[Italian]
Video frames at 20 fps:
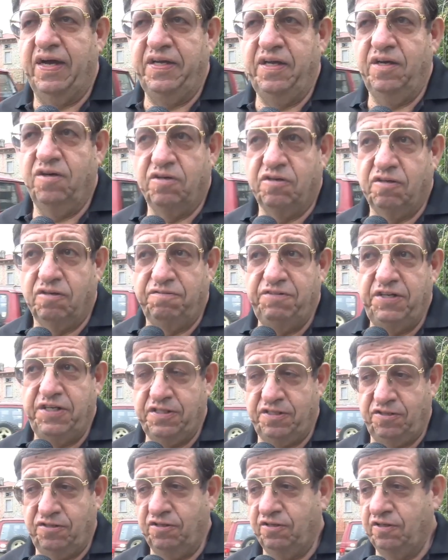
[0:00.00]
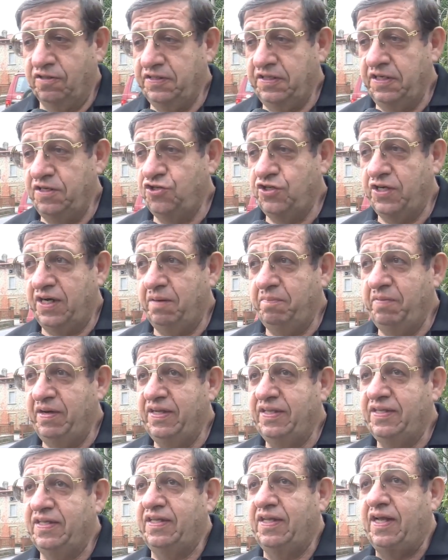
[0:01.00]
Io ho visto
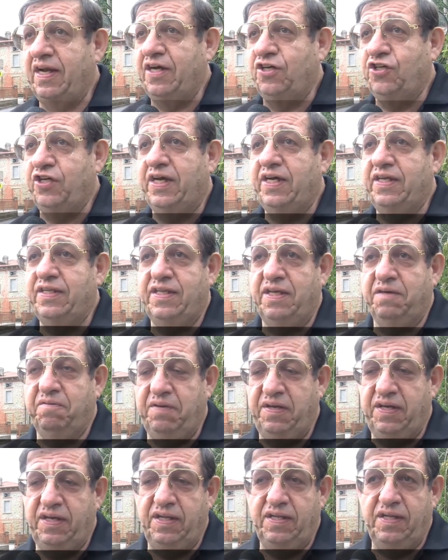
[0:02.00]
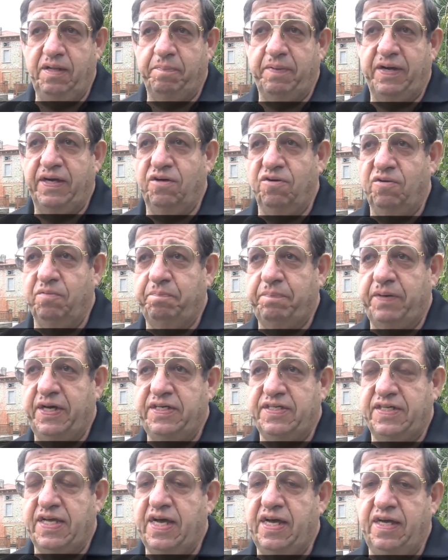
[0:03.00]
sinceramente della gente qui, dei
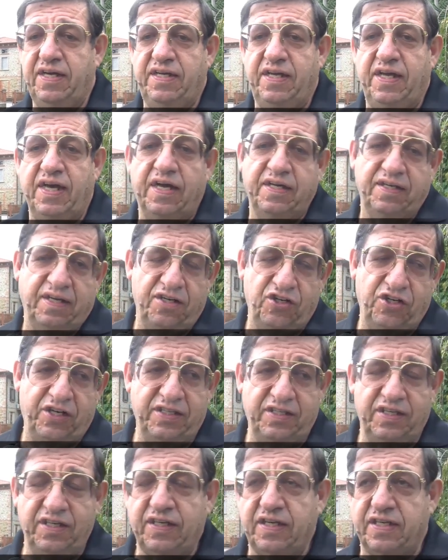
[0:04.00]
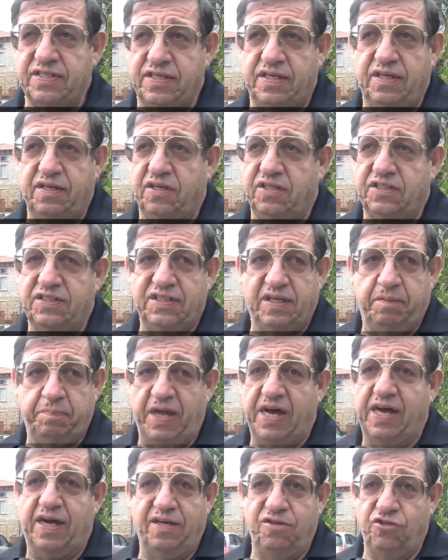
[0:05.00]
compaesani e anche gente di casa nostra
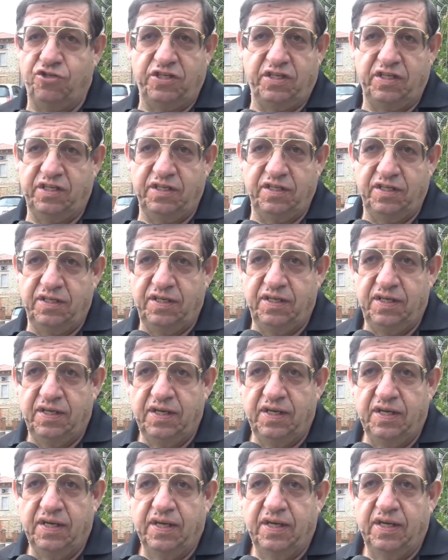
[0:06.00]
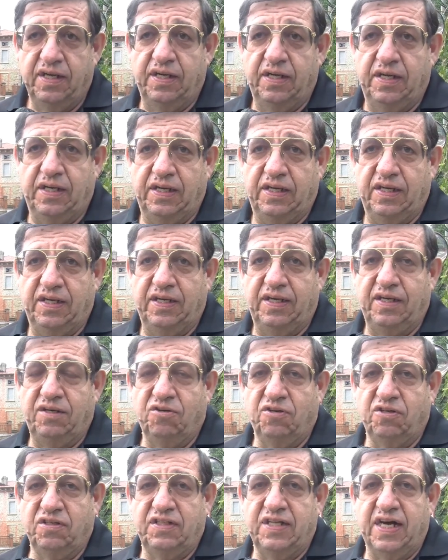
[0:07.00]
piangere. Eh,
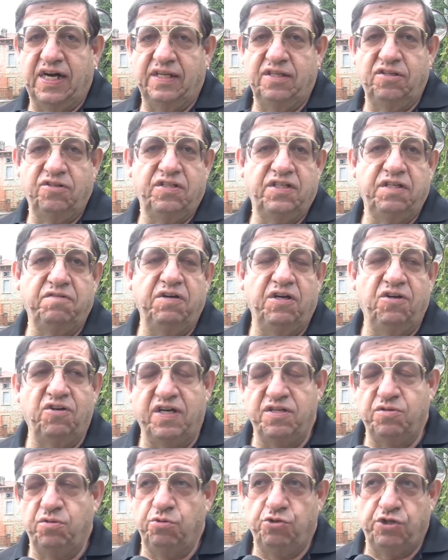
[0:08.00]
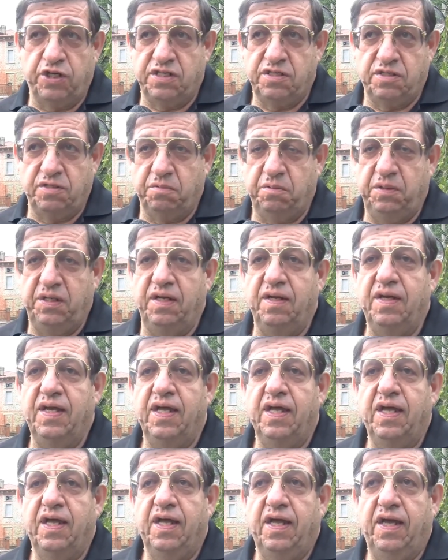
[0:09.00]
ricordandosi quello che è successo qui.
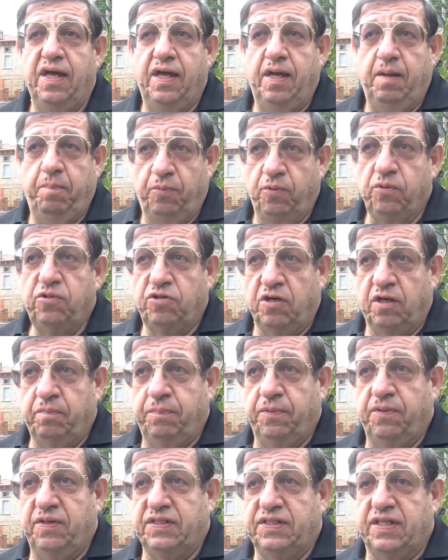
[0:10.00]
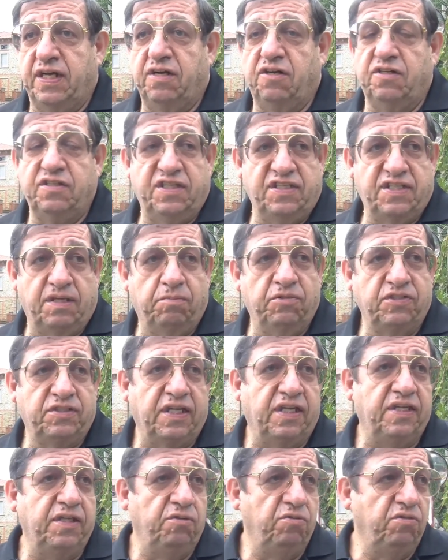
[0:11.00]
Eh, purtroppo questa notte siamo
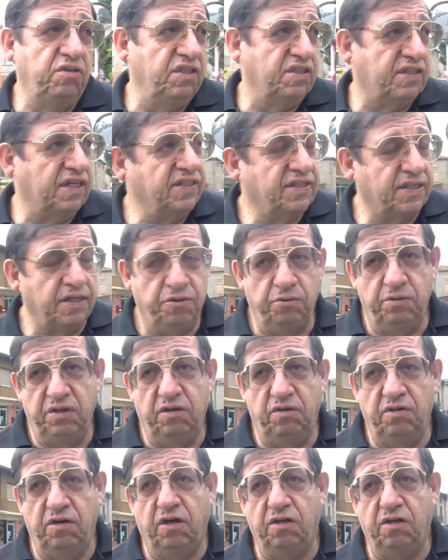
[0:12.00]
stati tutti senza chiudere un